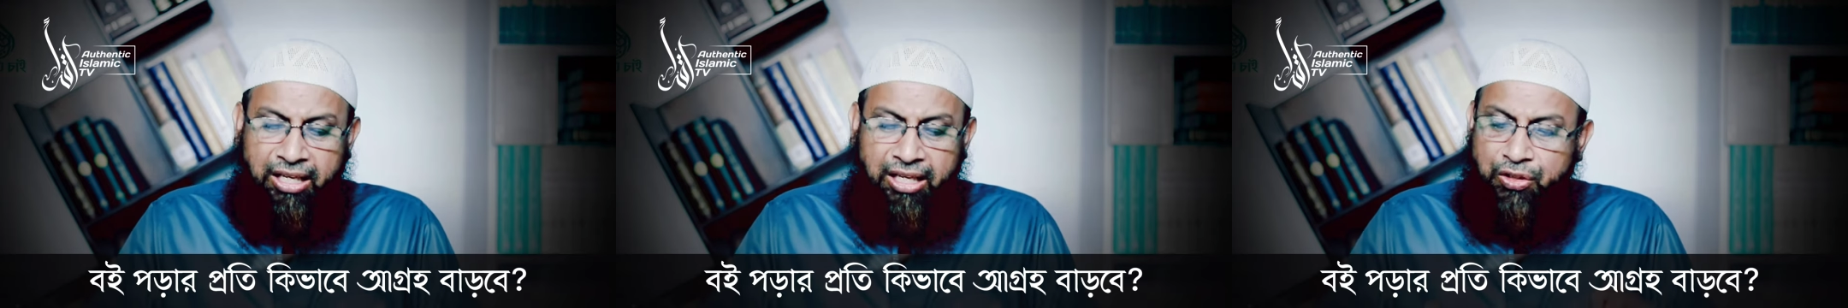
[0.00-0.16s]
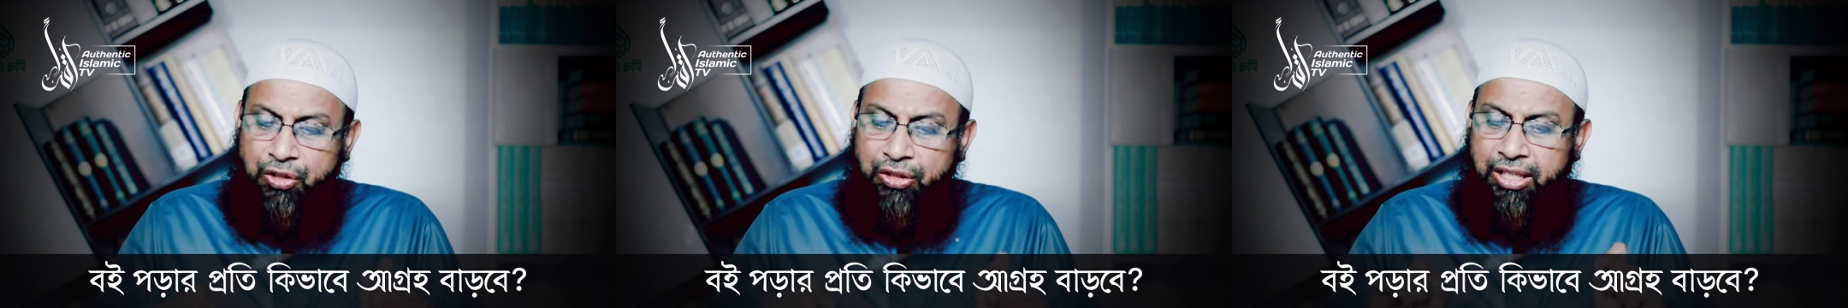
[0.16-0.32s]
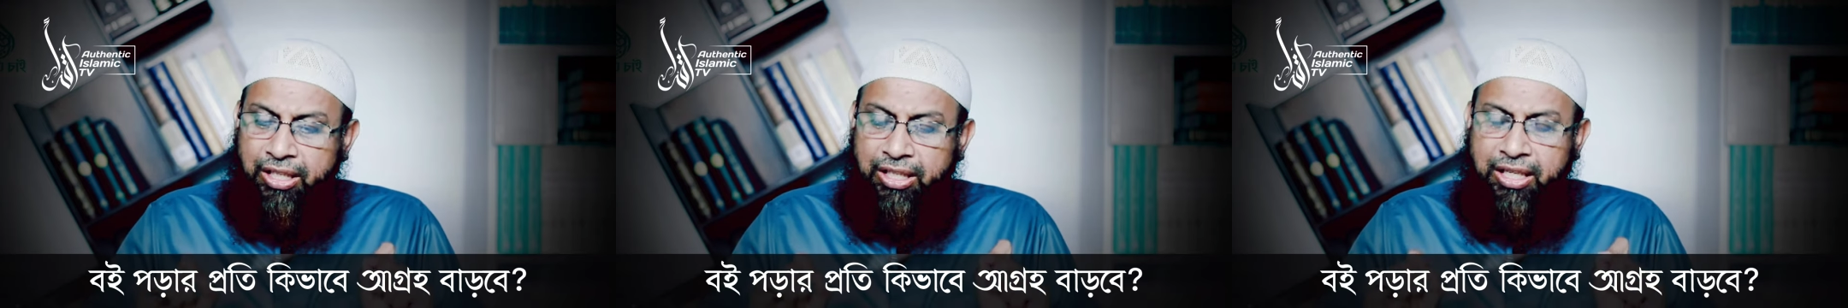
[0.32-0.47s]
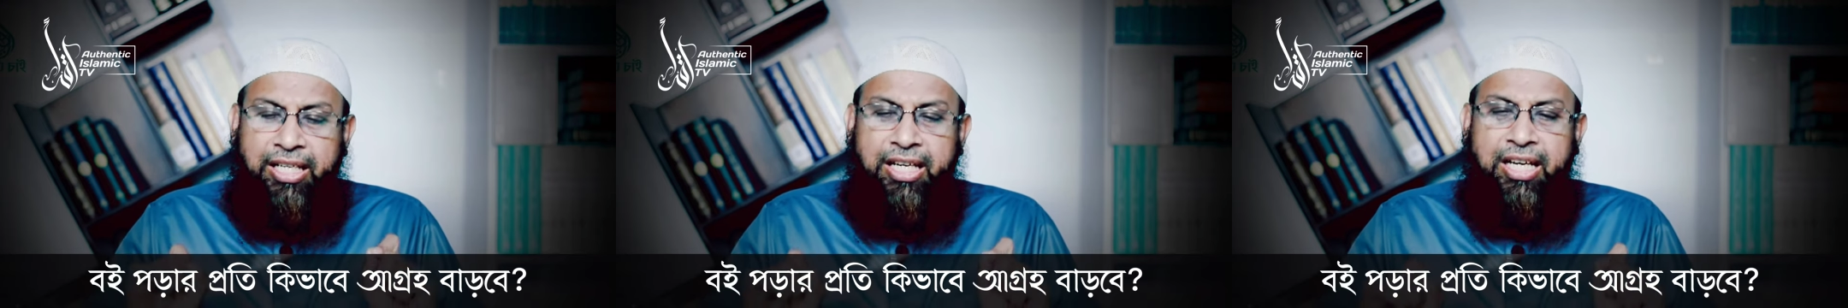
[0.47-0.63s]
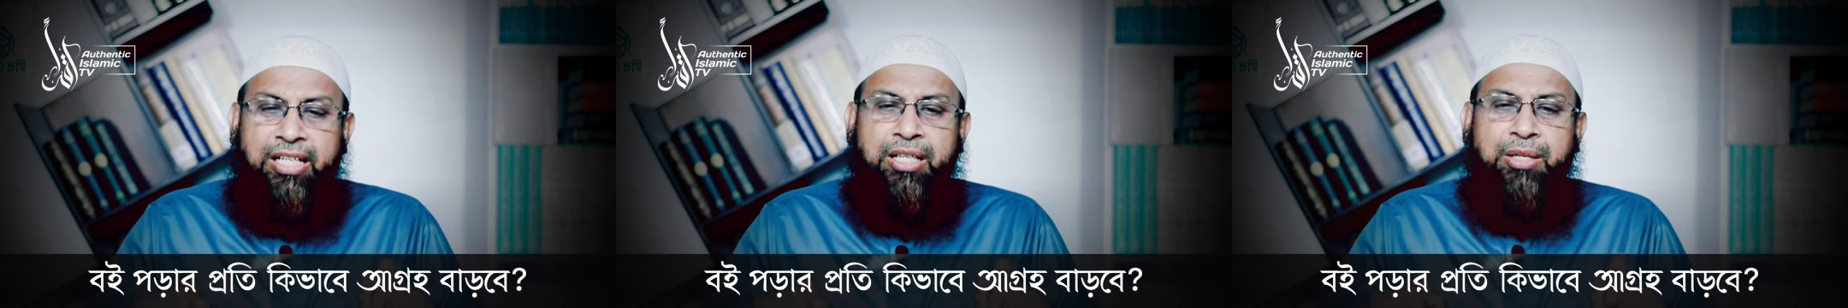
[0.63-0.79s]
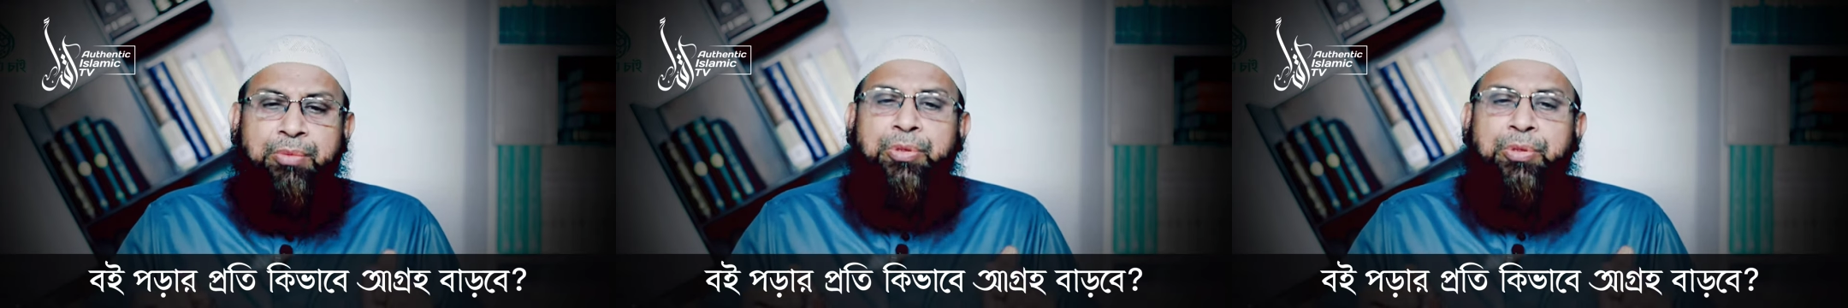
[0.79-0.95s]
যে তারা
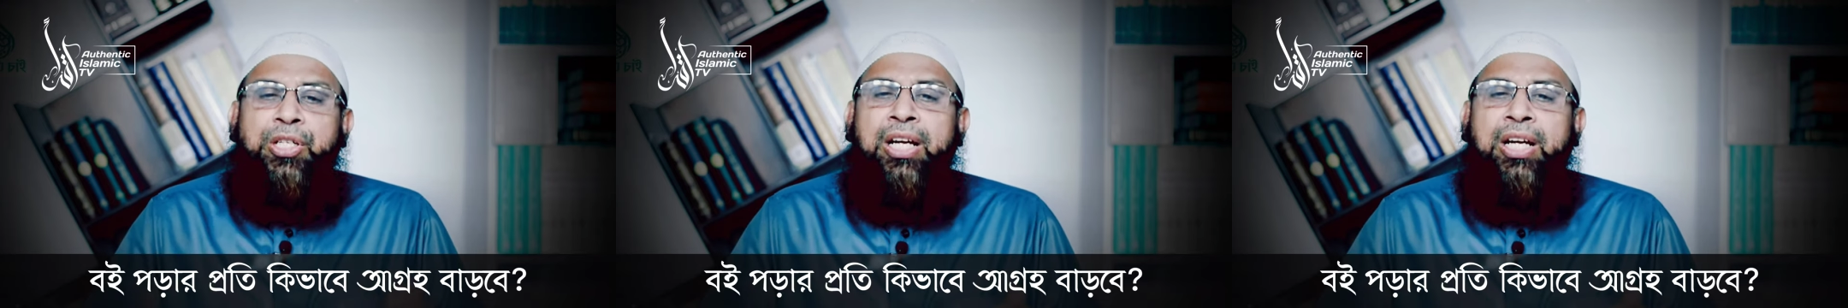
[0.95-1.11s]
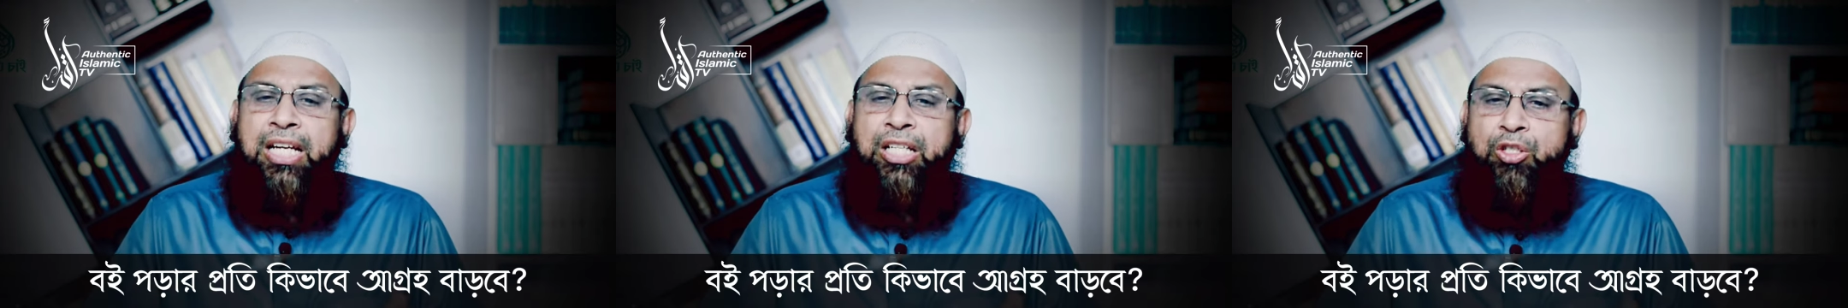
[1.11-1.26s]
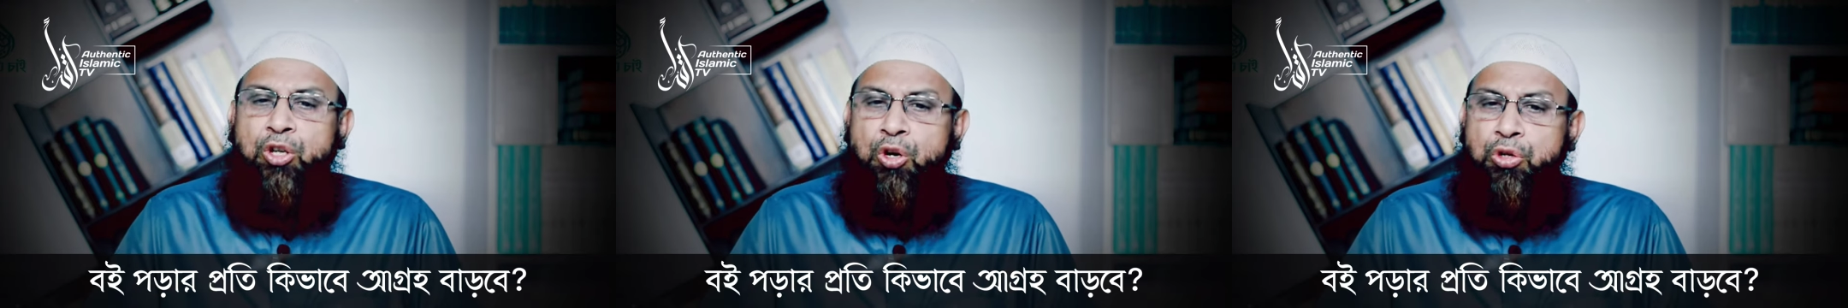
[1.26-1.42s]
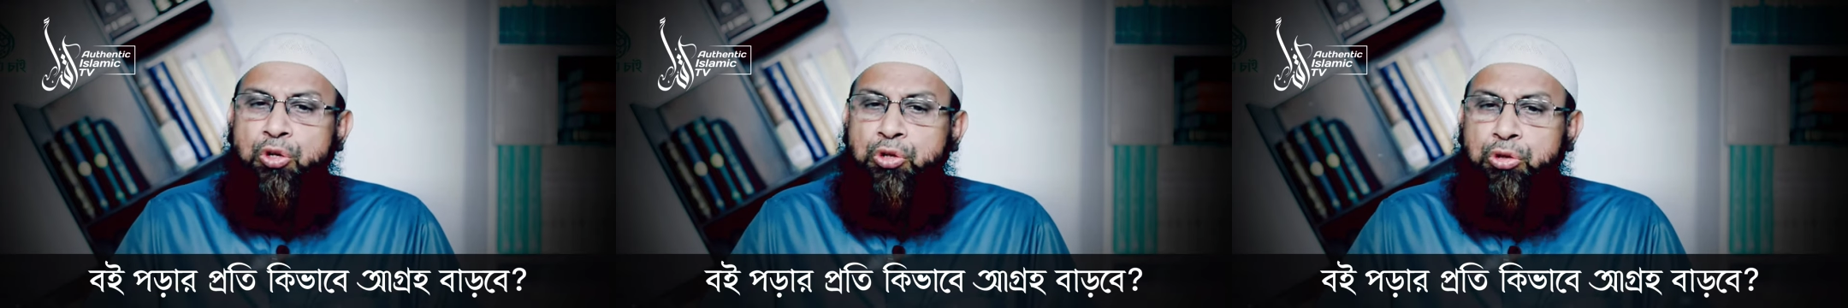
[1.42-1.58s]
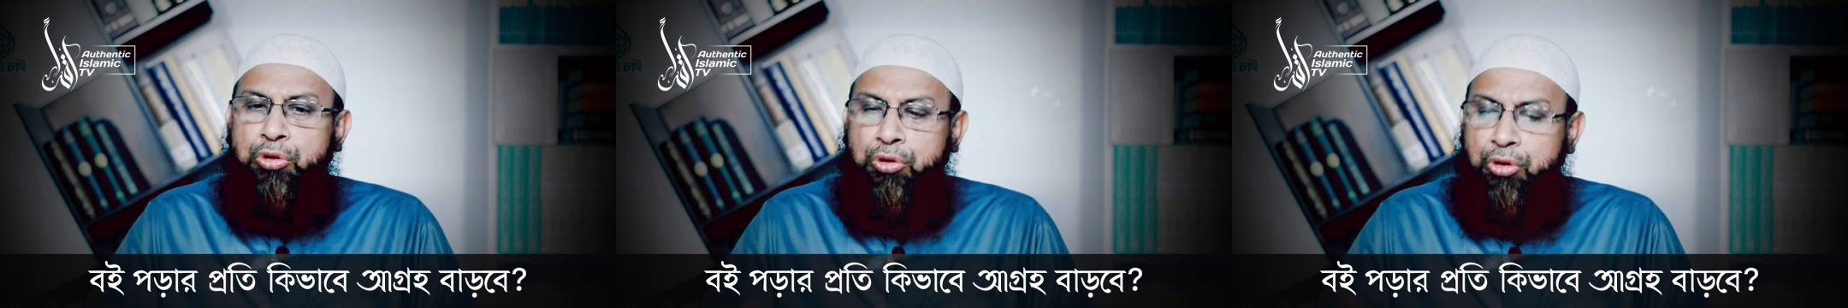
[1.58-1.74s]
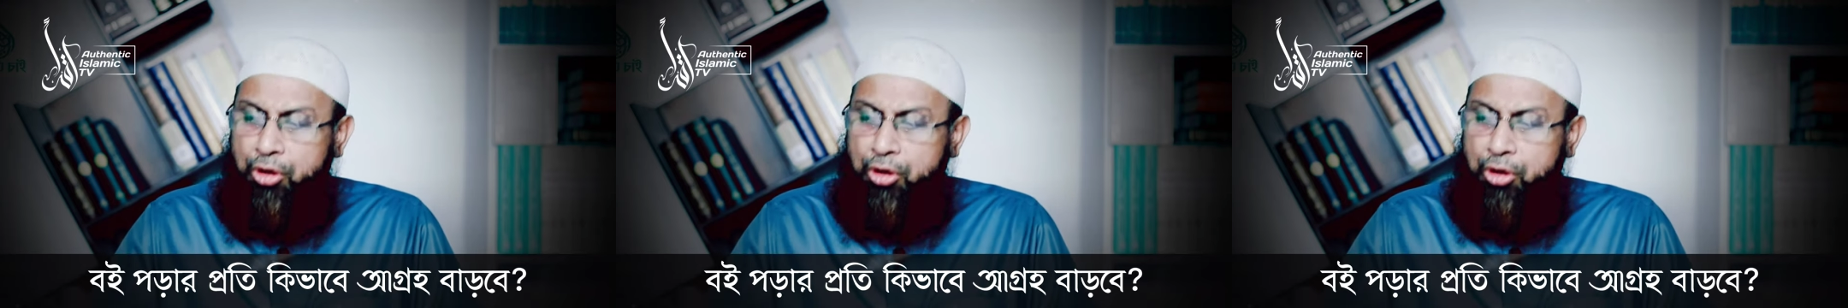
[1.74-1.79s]
জ্ঞানের বিশাল একটা অংশ